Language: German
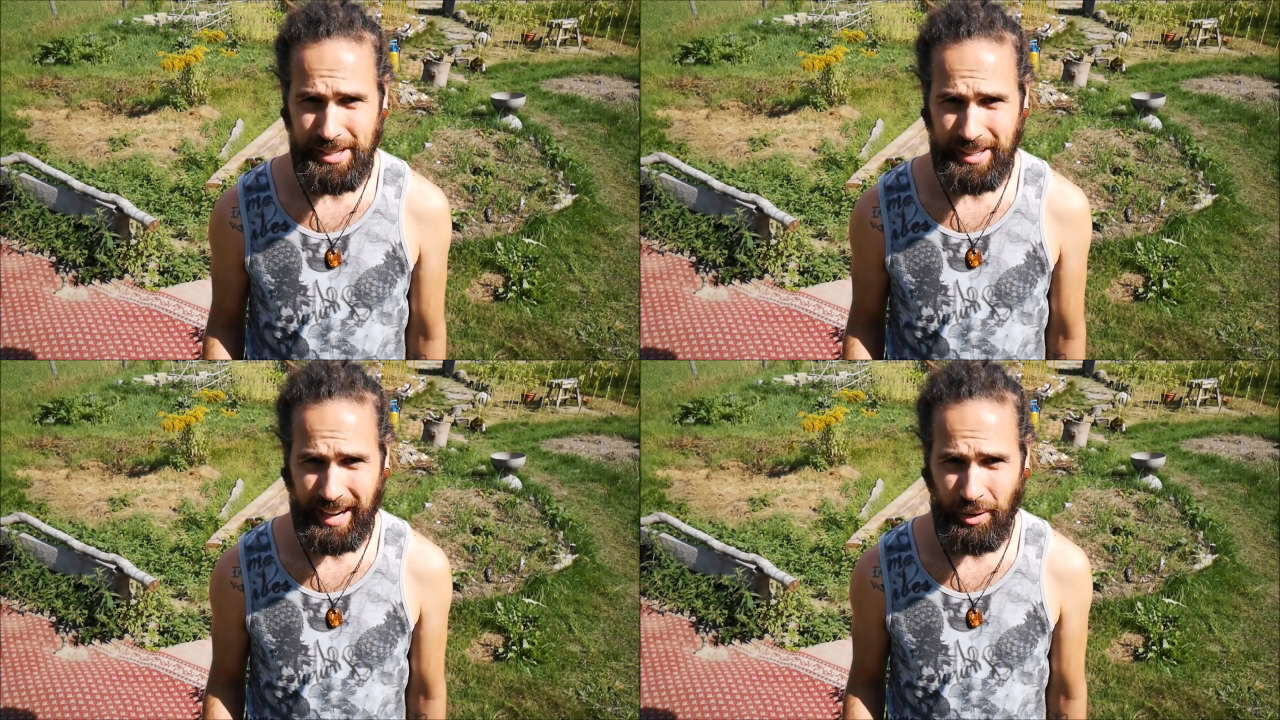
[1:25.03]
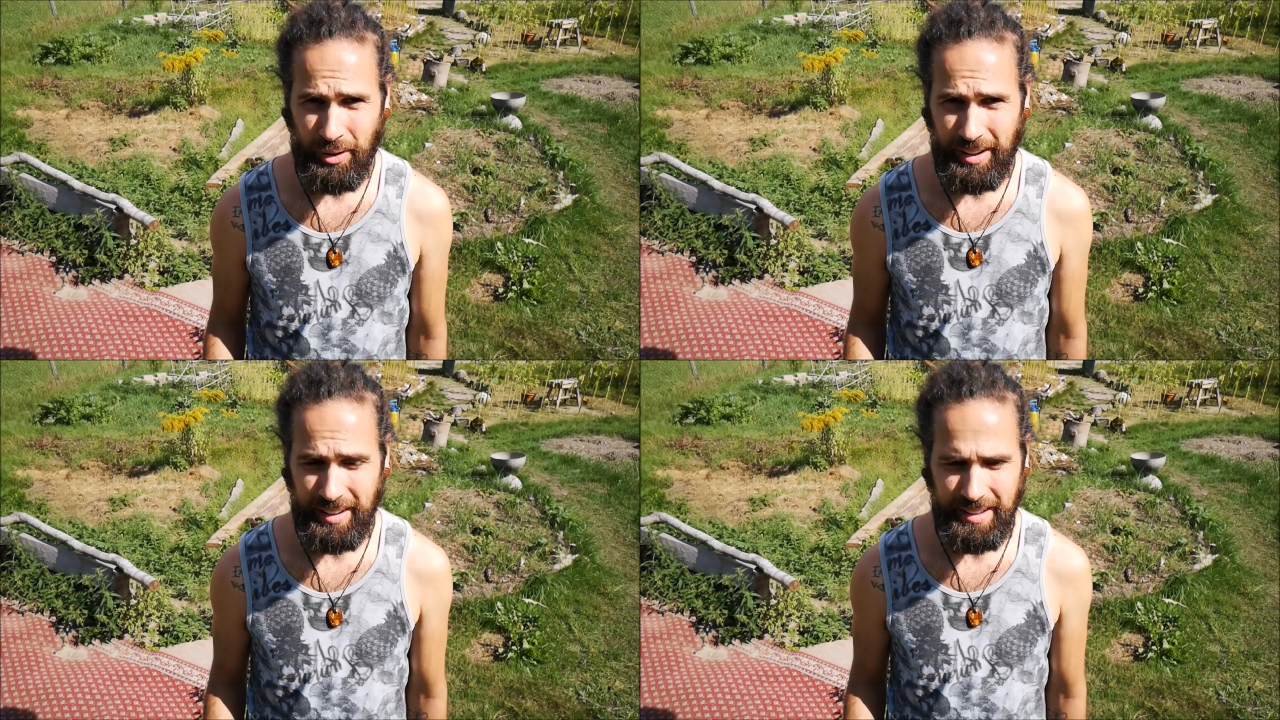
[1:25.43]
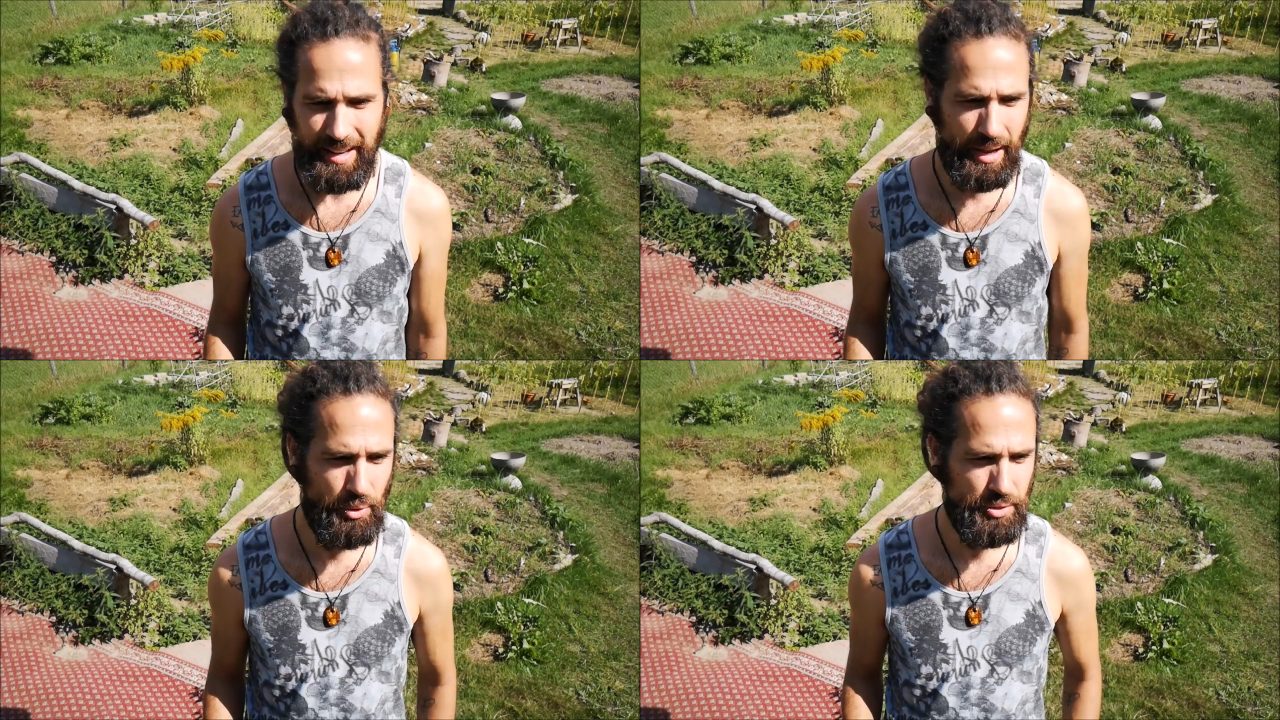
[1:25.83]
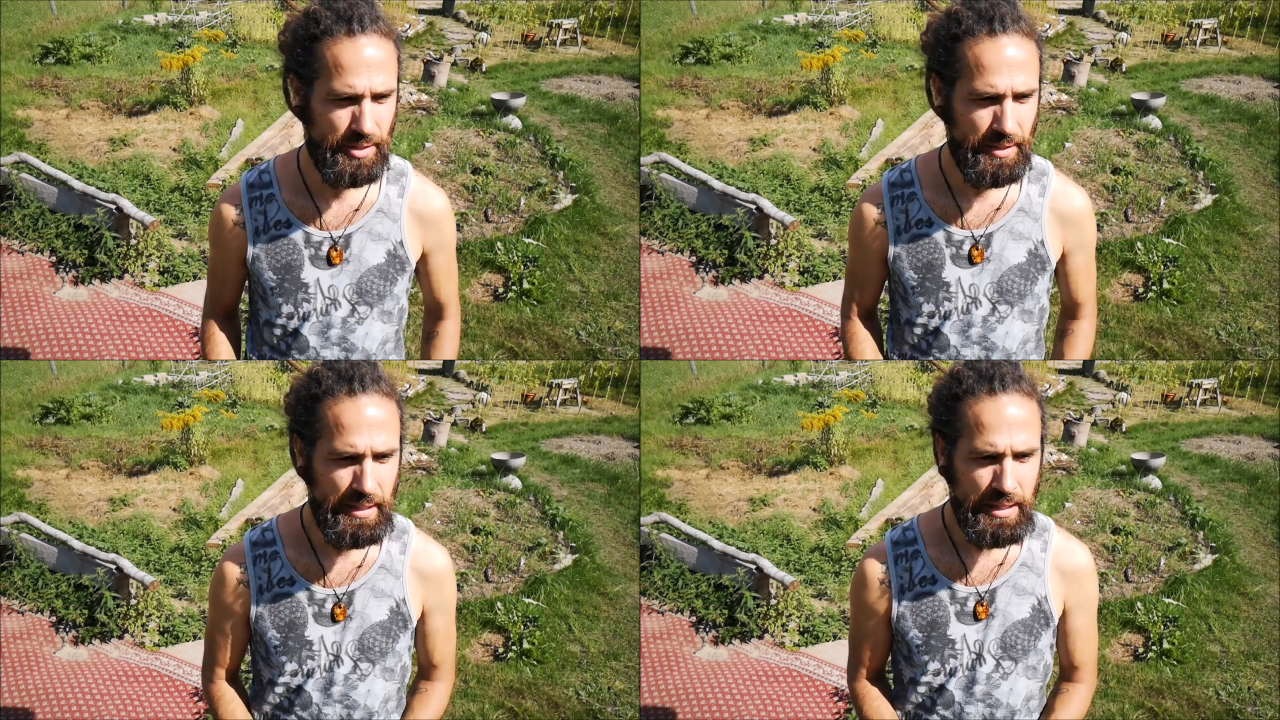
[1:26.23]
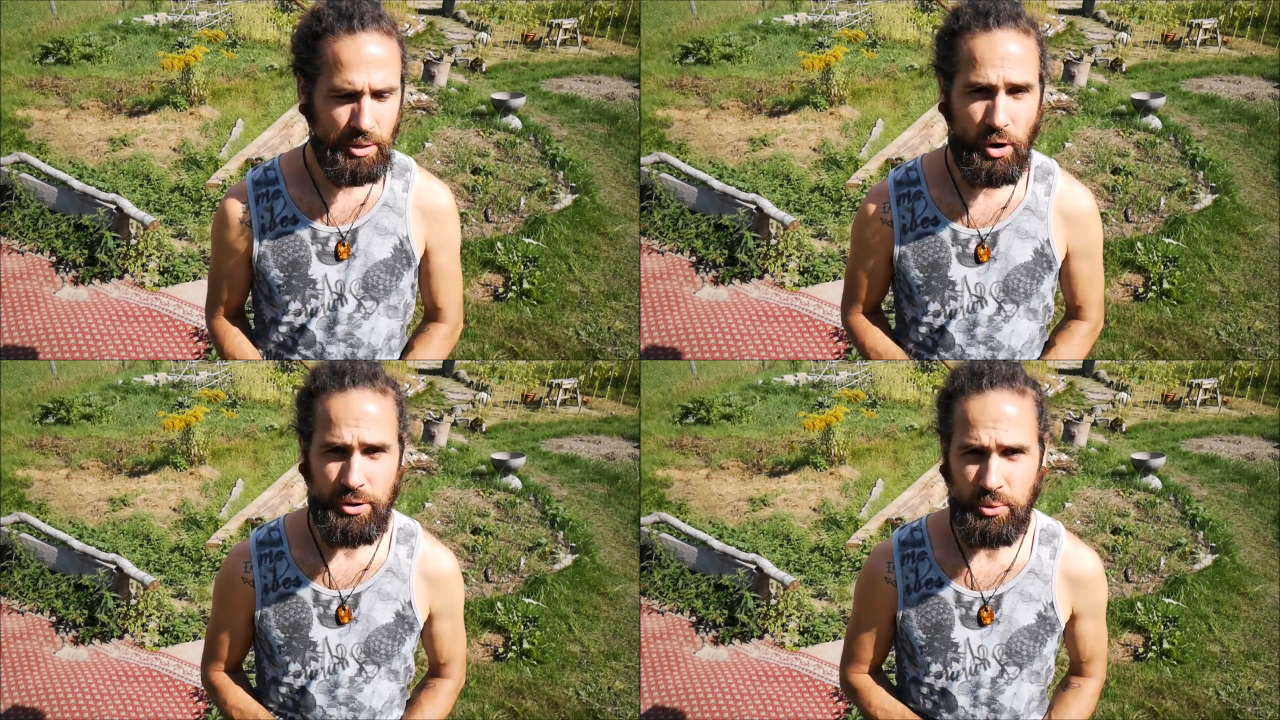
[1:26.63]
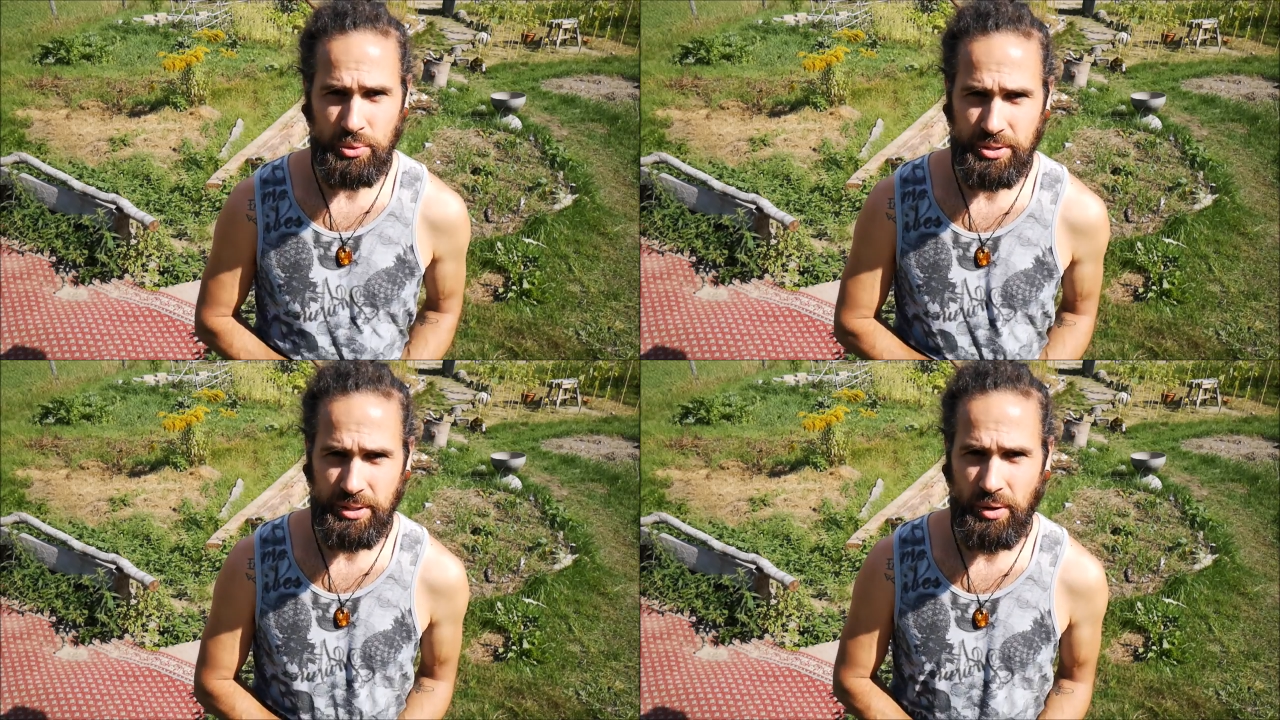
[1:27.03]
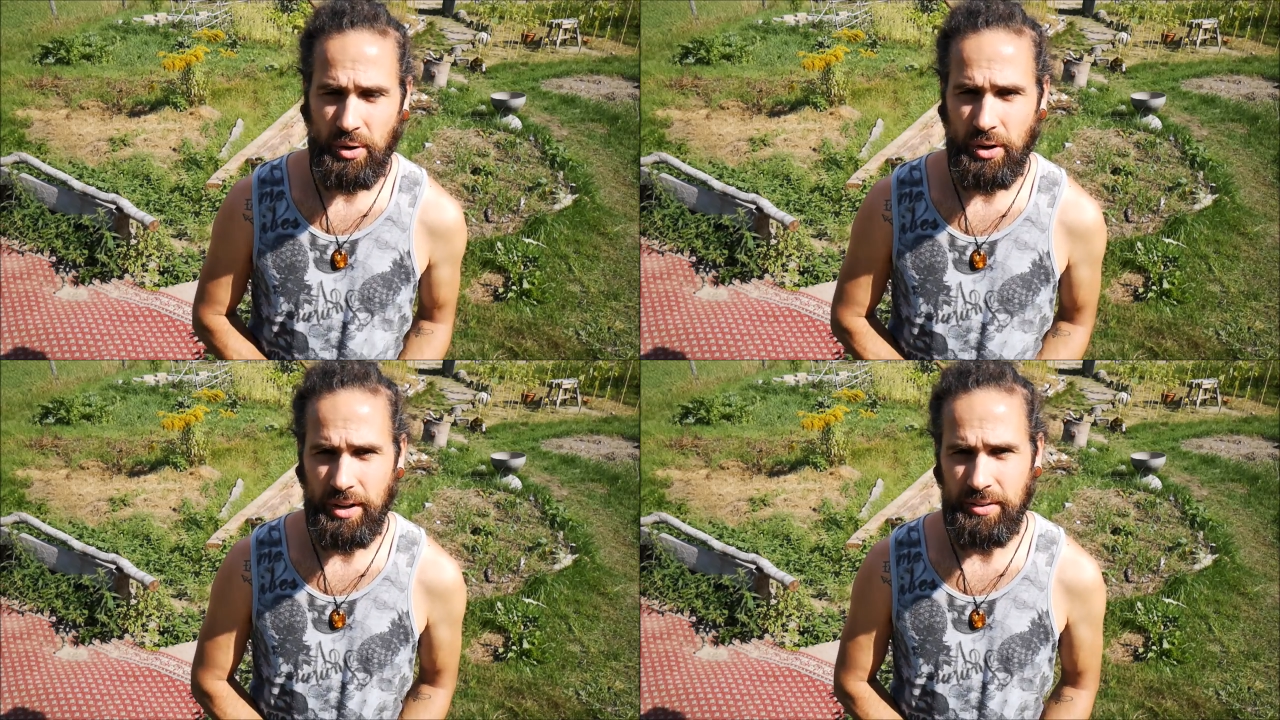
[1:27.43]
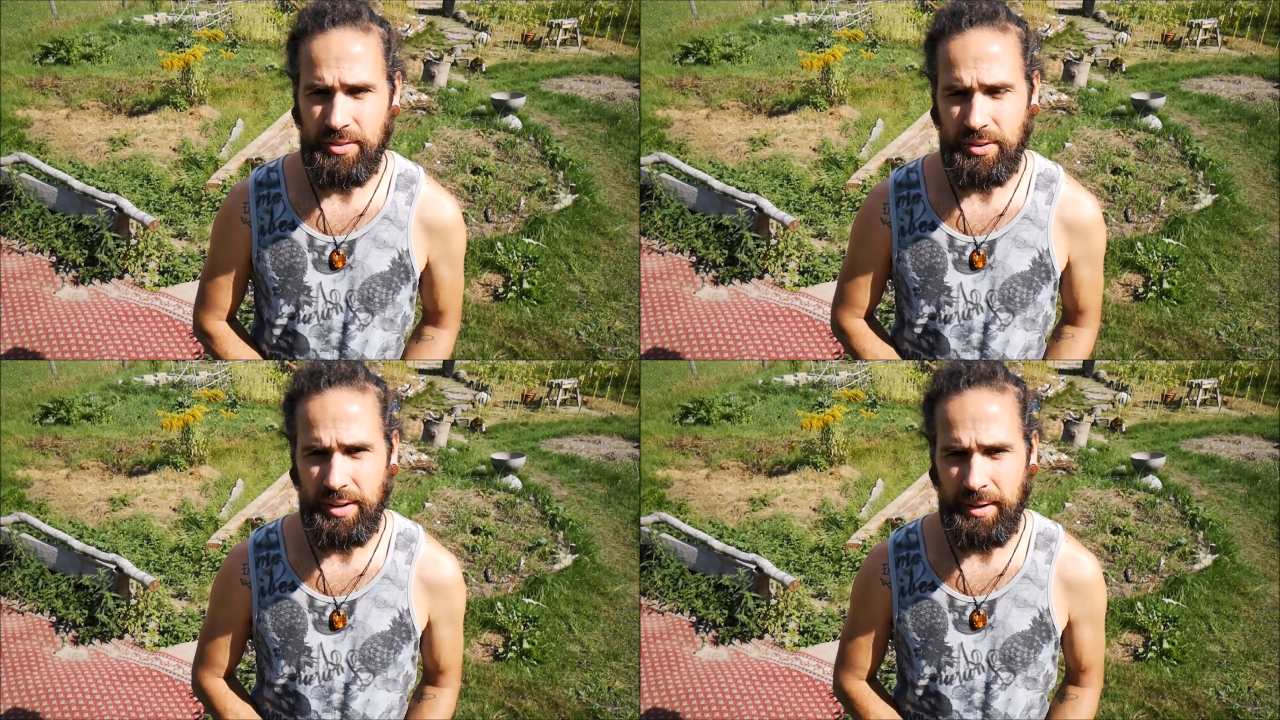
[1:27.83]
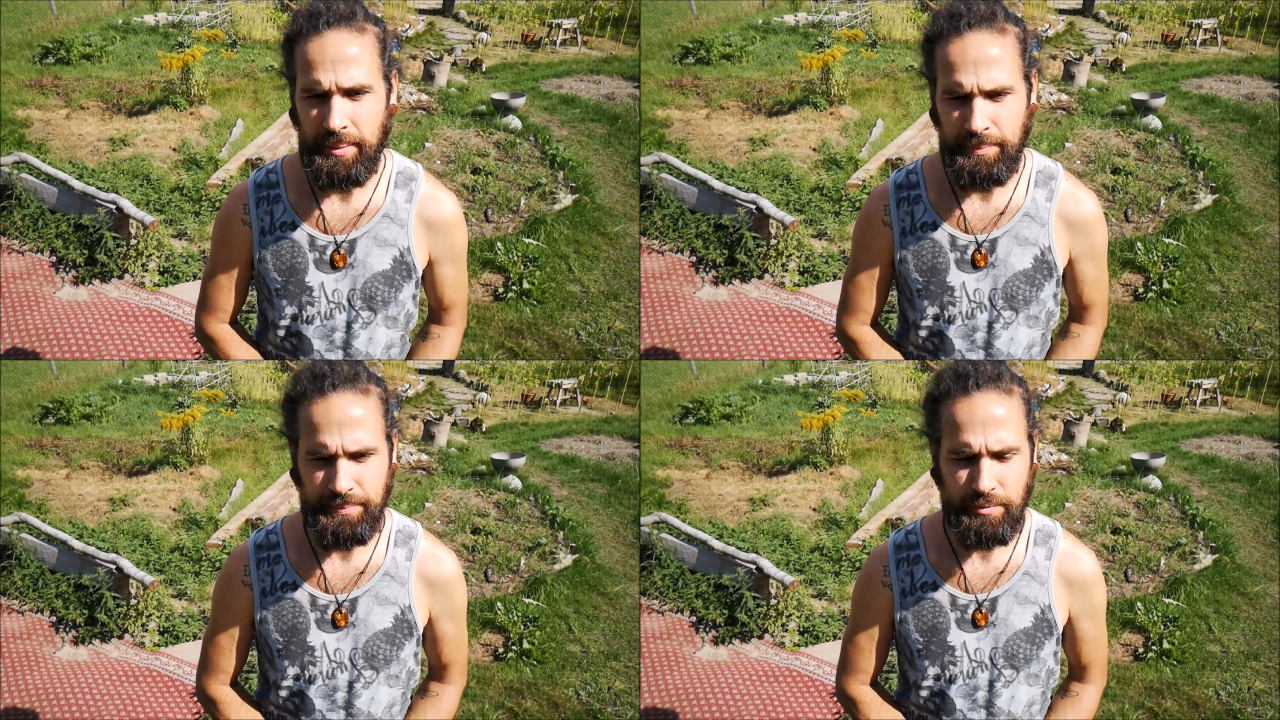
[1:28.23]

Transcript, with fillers: Rauke, nee, Rute, Goldrute und ähm,